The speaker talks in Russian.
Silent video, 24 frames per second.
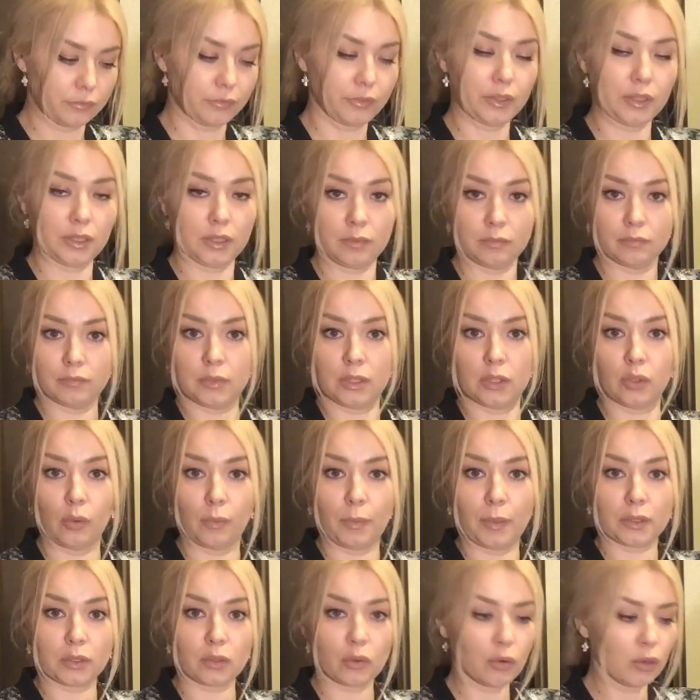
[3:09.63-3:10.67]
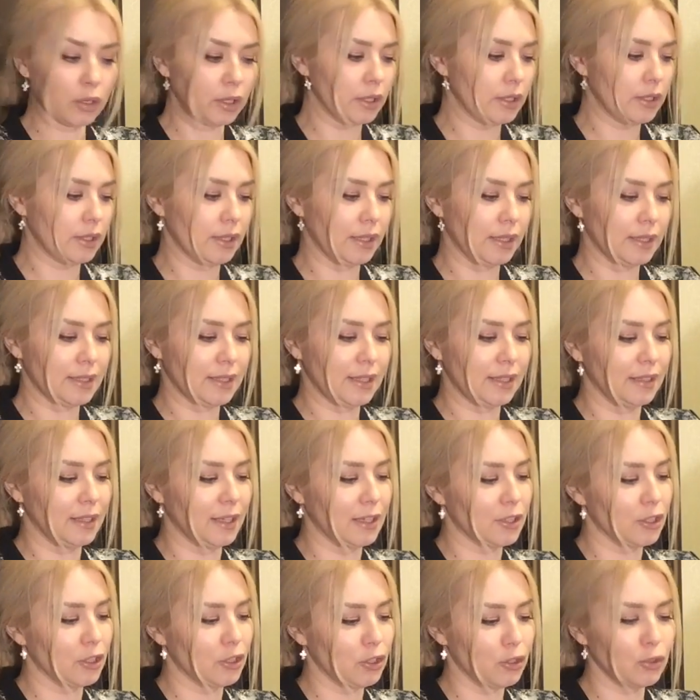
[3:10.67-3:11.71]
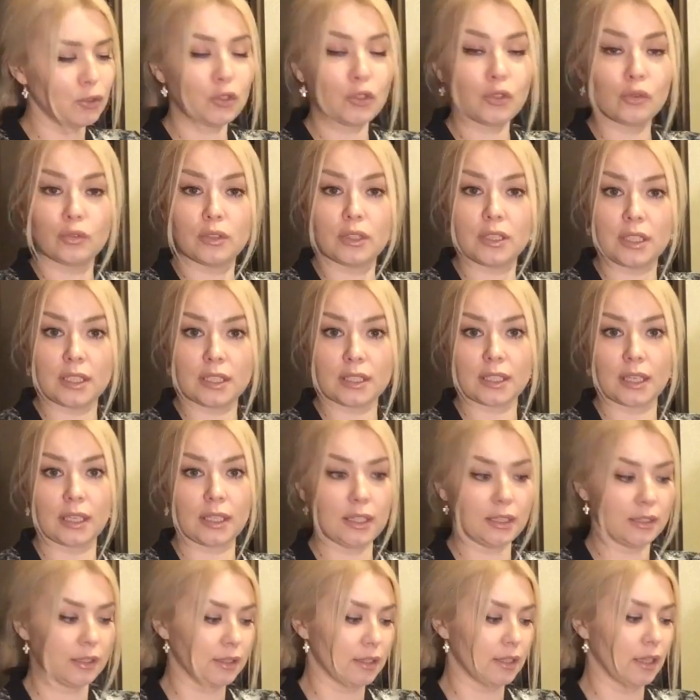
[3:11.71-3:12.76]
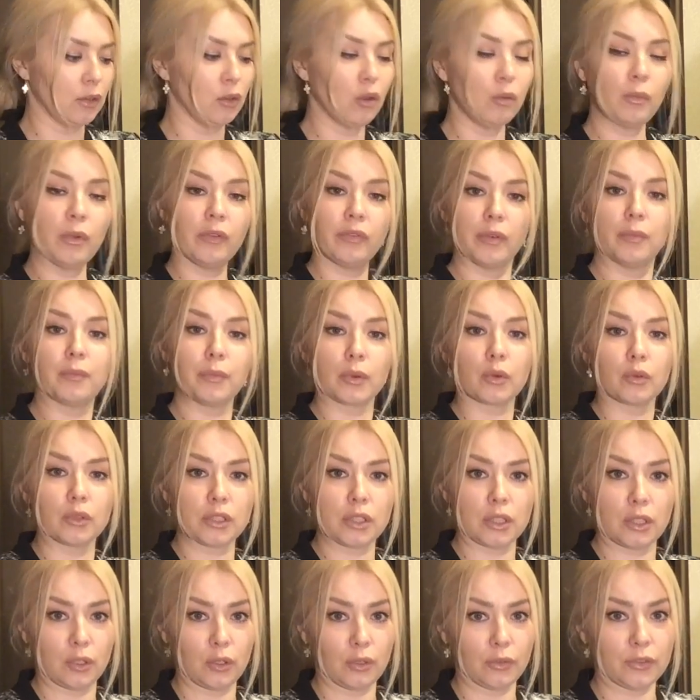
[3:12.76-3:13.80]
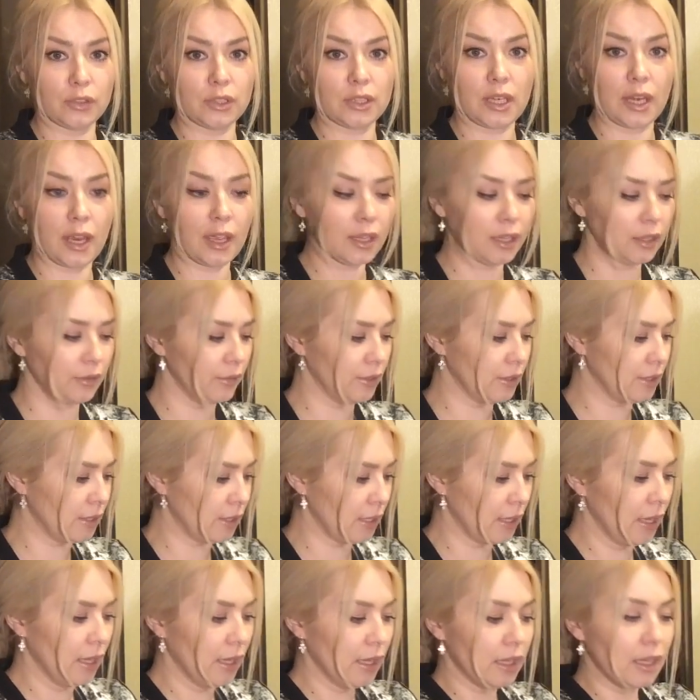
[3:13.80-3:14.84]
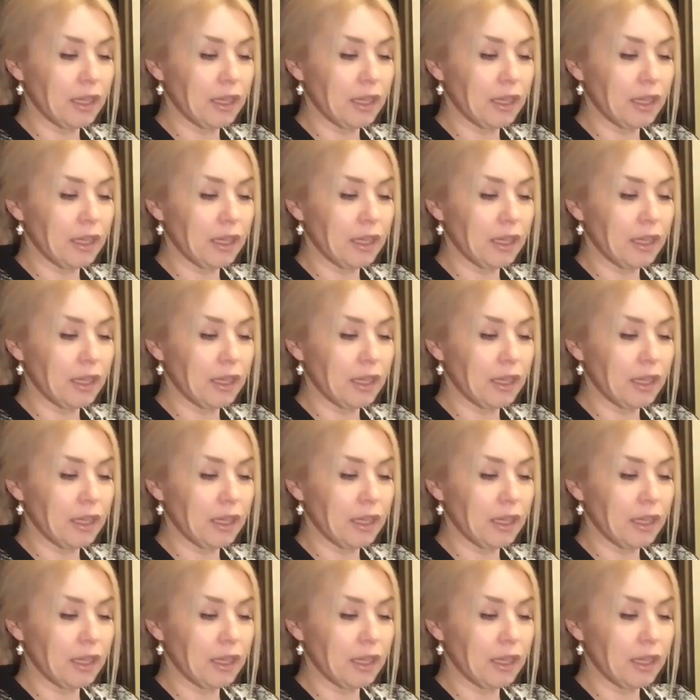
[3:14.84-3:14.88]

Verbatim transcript: вы ее потрогаете, если даже чуть-чуть есть какие-то заломы, вы просто ее встряхиваете,